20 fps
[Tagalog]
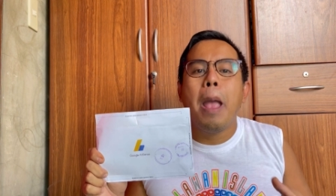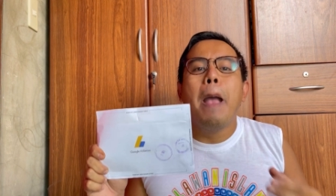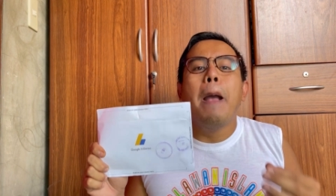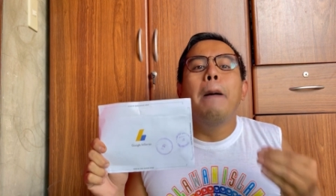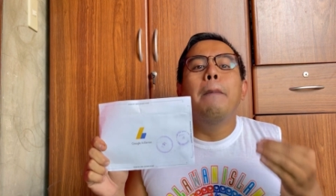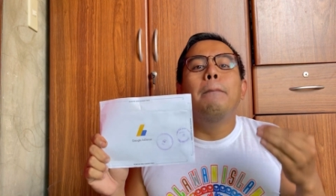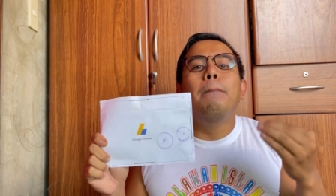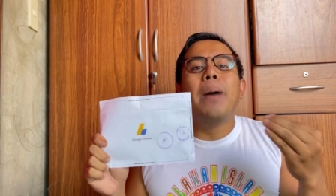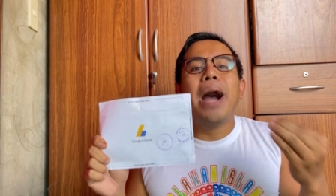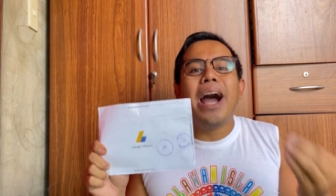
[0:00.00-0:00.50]

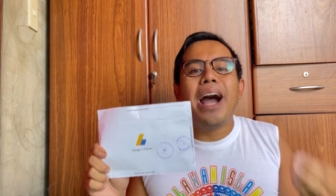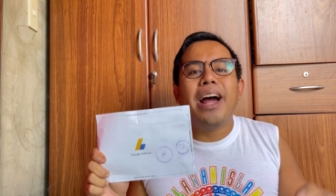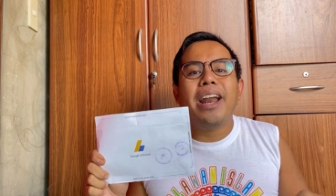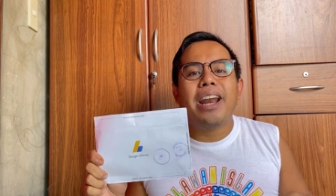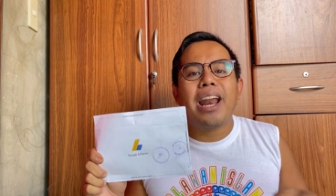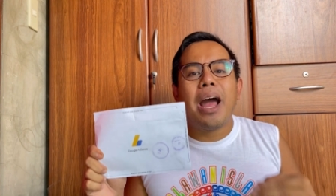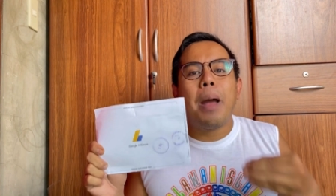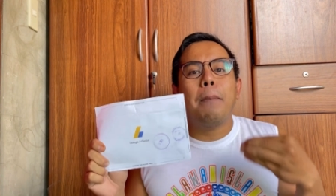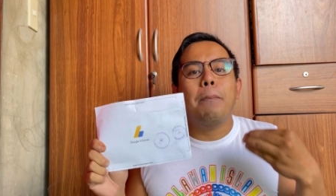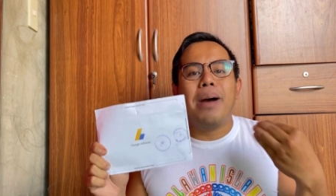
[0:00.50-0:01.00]

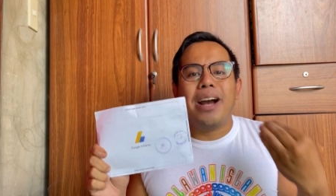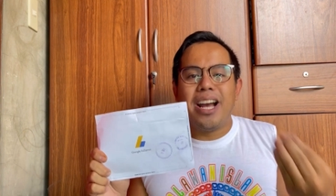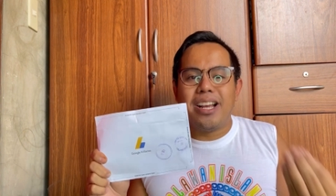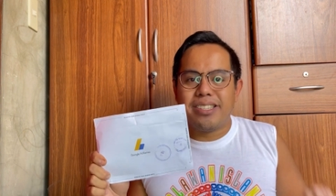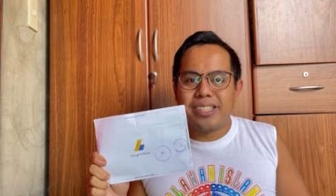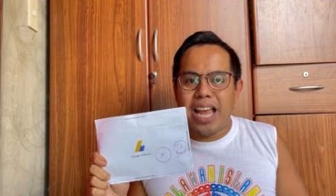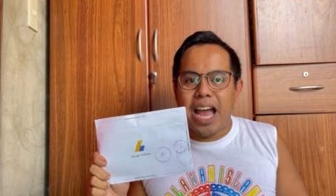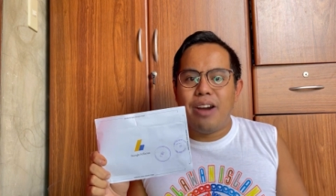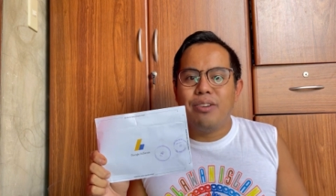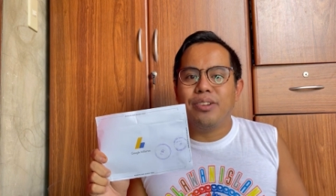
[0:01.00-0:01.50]
para
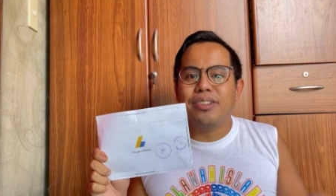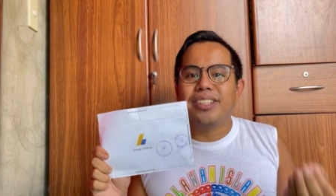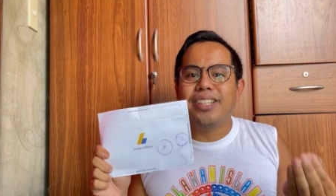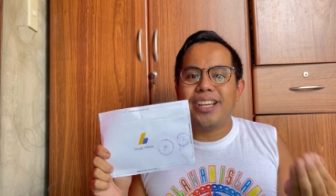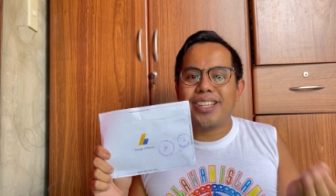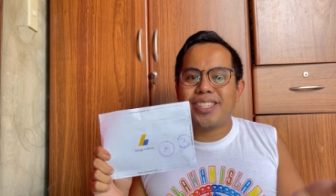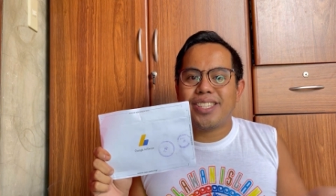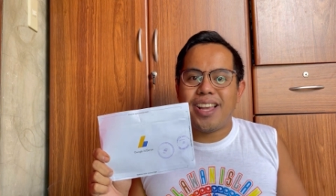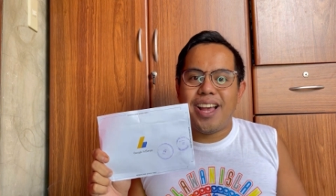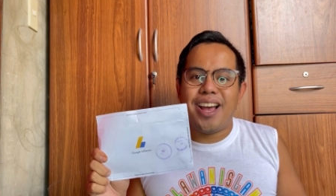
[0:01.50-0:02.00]
makasahod ka
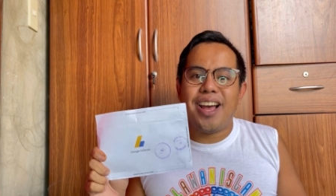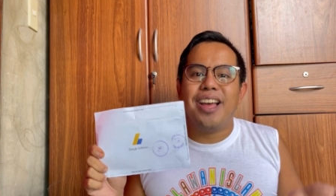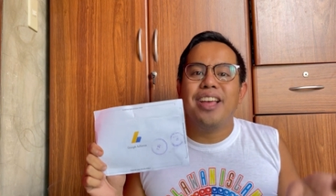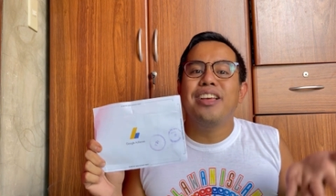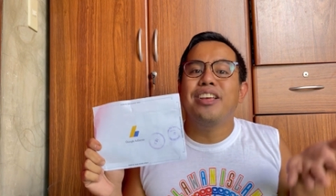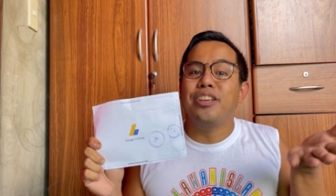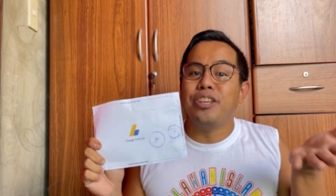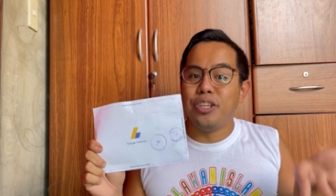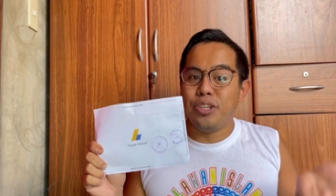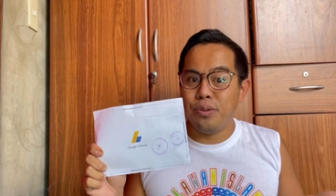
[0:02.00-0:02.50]
sa
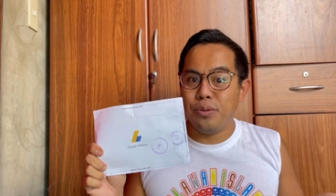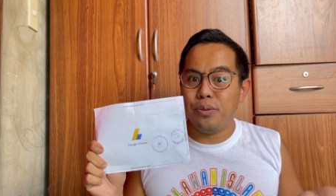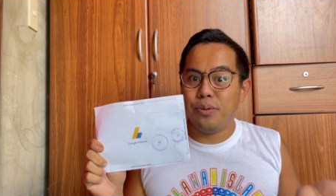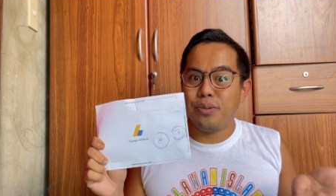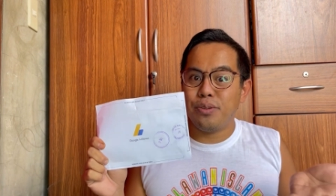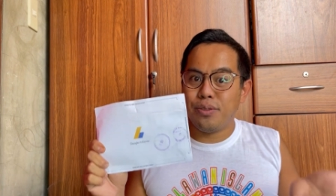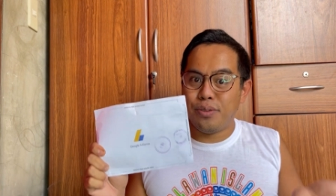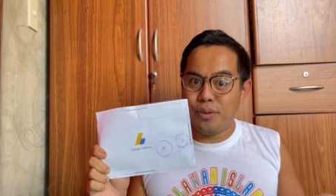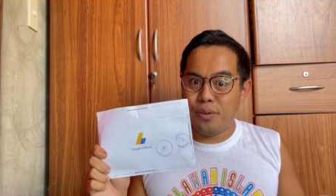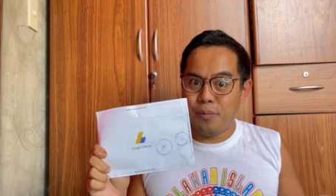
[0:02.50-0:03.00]

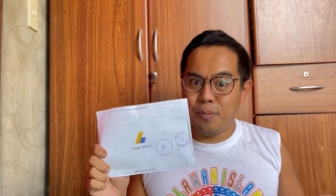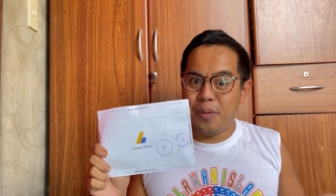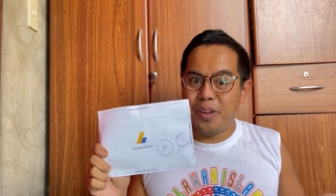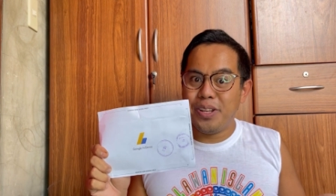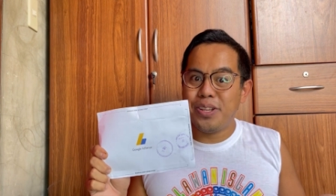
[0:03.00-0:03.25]
YouTube.